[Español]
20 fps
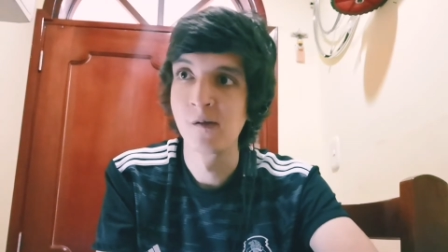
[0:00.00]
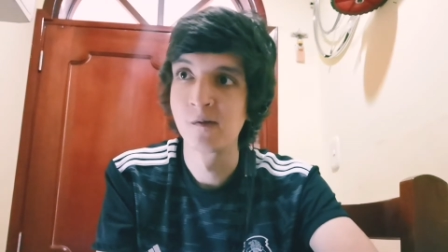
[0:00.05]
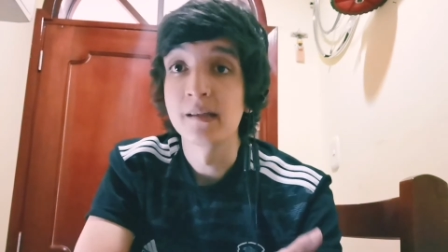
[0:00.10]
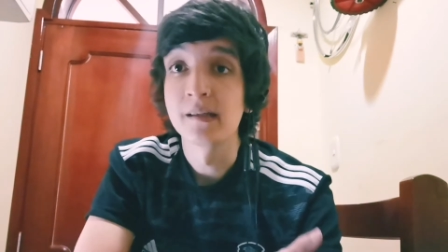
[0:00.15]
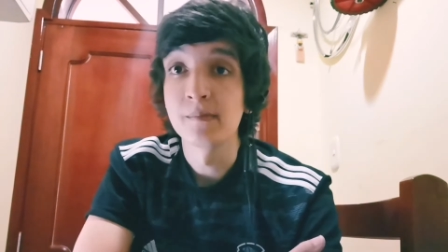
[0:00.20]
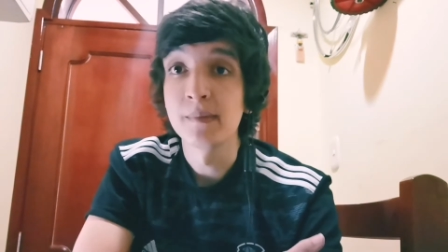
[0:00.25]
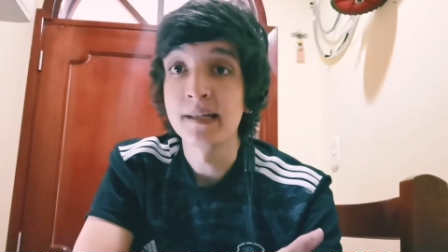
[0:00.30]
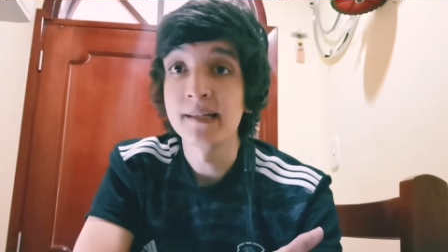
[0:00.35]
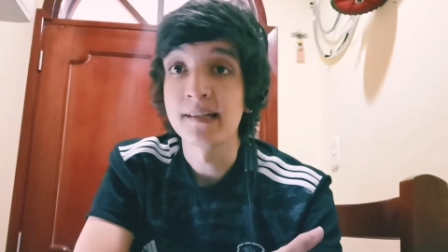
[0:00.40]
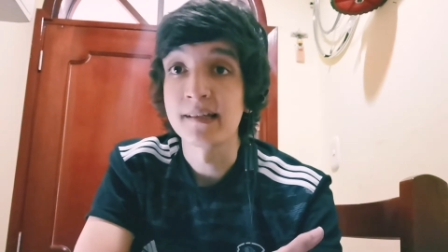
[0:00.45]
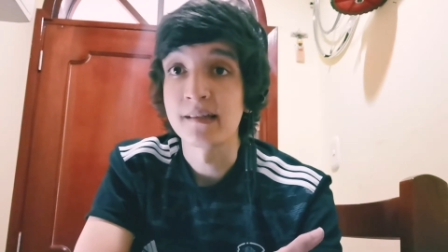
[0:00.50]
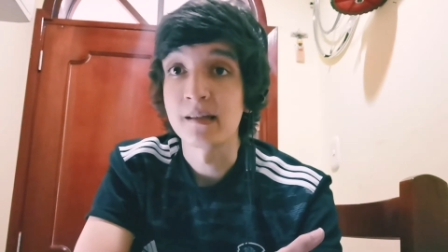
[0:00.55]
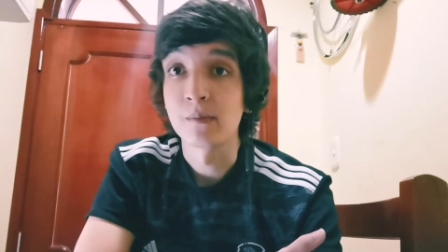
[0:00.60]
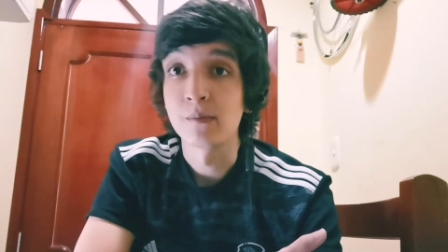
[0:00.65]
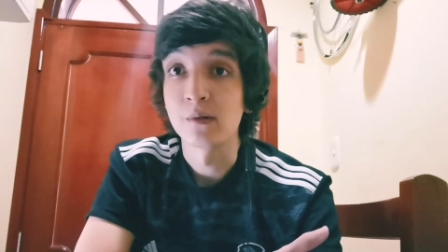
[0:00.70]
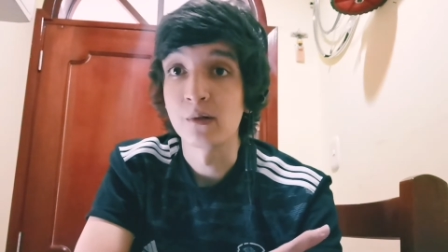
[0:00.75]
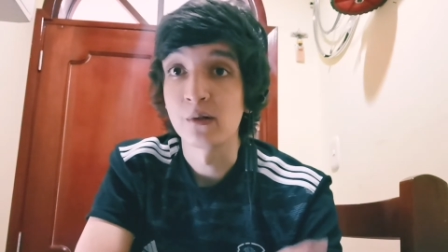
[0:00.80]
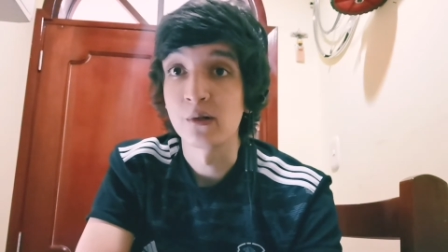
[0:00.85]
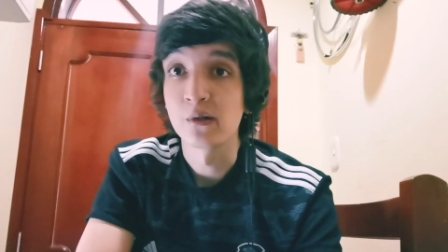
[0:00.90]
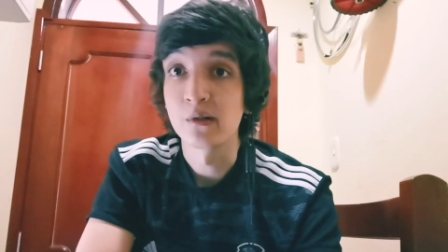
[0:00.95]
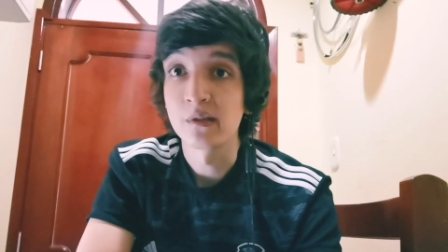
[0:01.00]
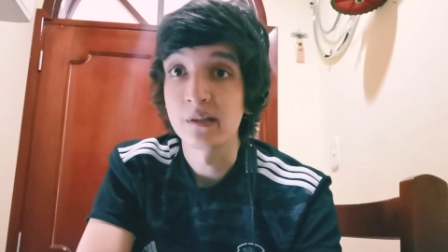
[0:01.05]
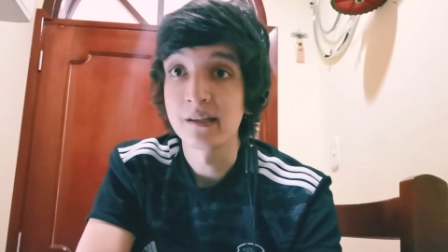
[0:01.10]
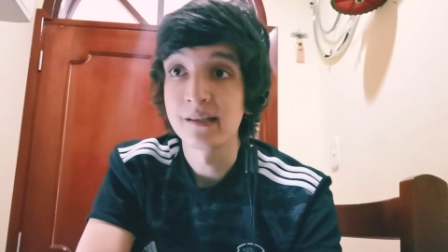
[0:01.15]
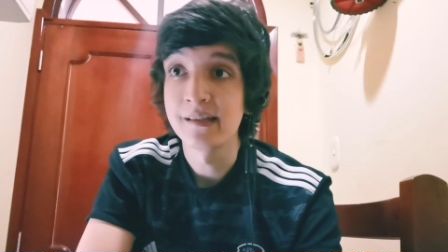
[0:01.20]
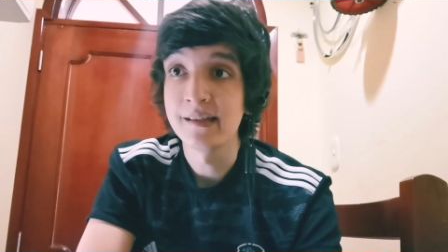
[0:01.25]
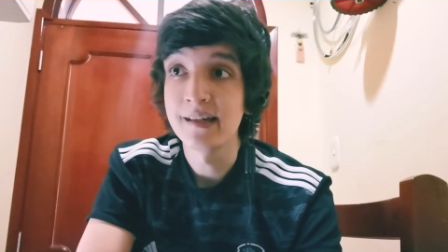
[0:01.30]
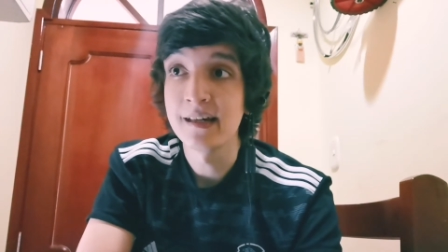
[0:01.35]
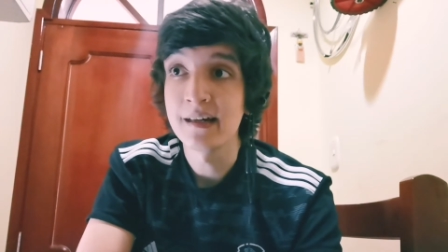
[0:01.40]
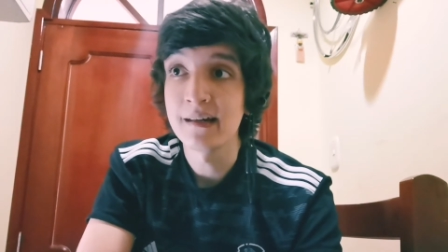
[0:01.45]
Es más, hasta por
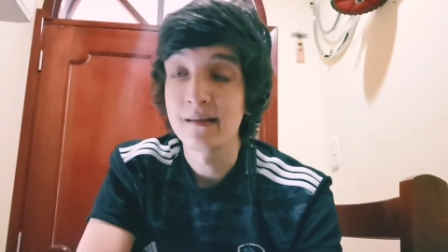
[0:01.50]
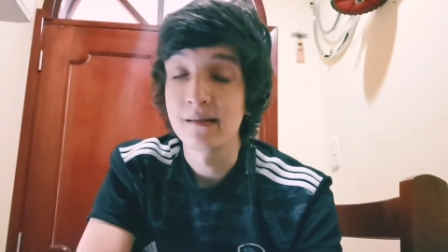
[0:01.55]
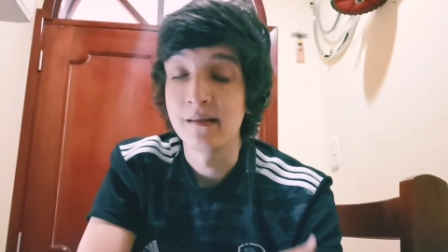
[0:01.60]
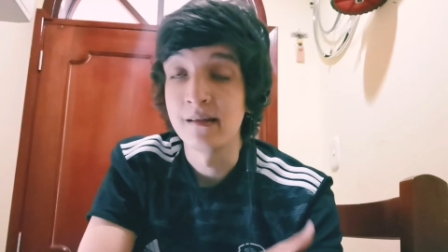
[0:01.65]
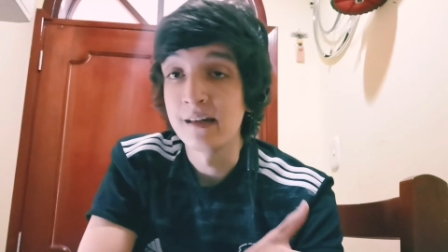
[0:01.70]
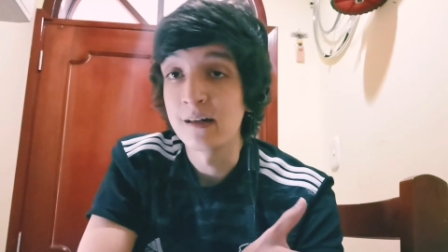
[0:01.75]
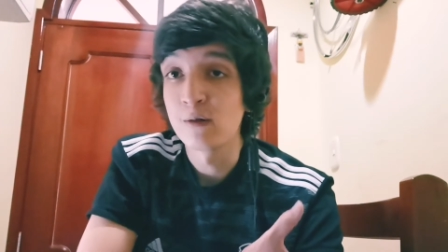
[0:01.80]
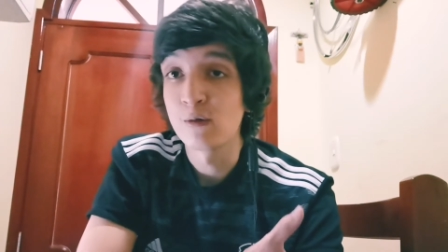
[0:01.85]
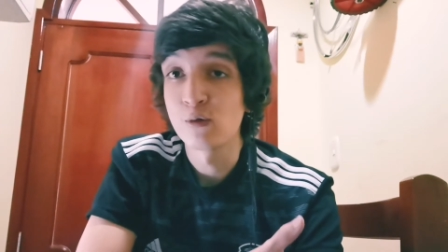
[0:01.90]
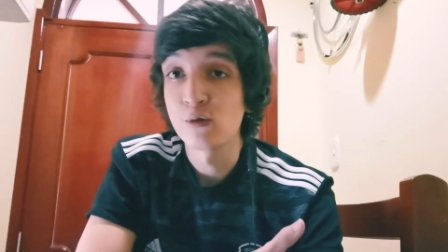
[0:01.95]
cortesía, llego